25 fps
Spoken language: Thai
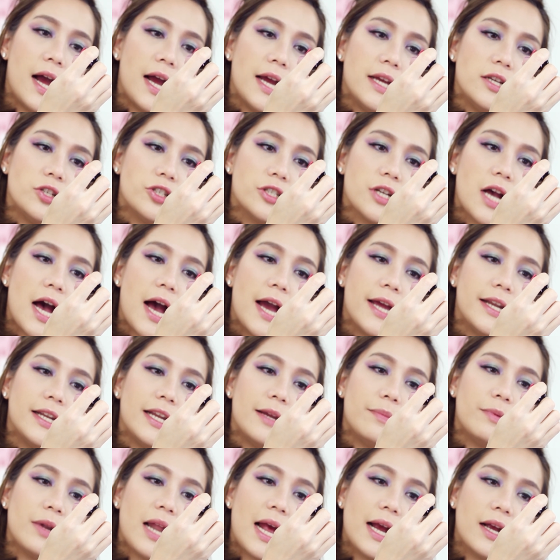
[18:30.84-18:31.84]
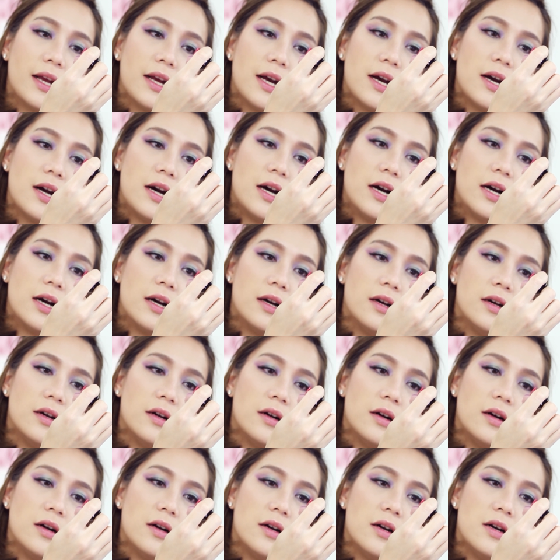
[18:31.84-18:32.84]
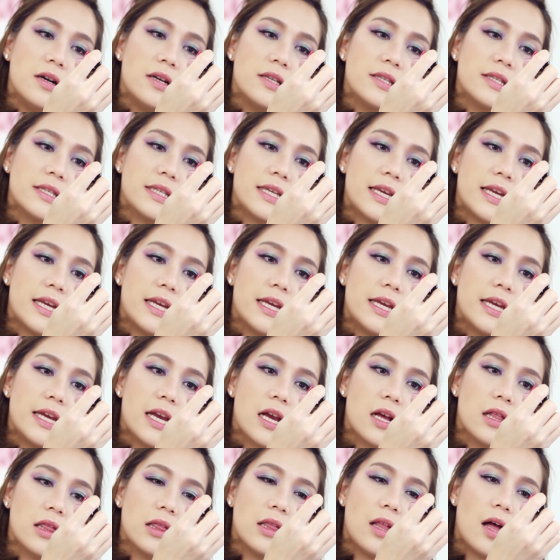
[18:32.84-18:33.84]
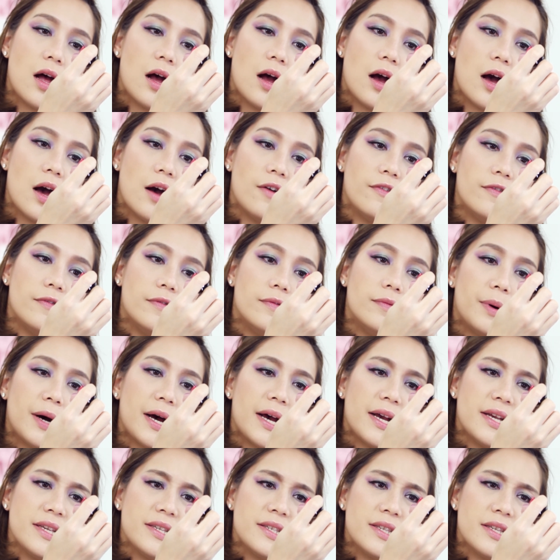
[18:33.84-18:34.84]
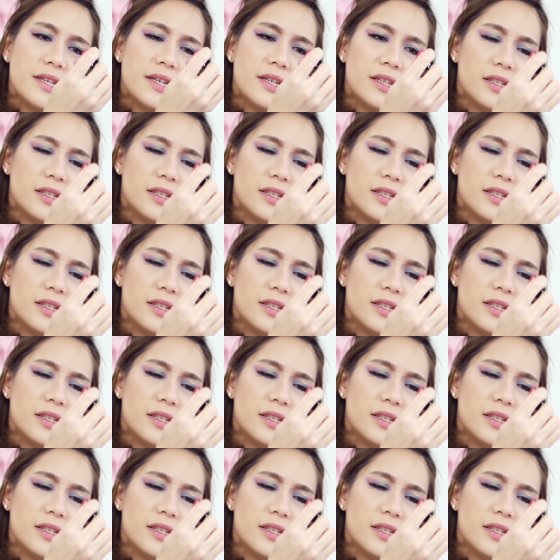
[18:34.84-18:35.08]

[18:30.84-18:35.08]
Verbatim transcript: High Shine Lip Lacquer สีเลิฟบัส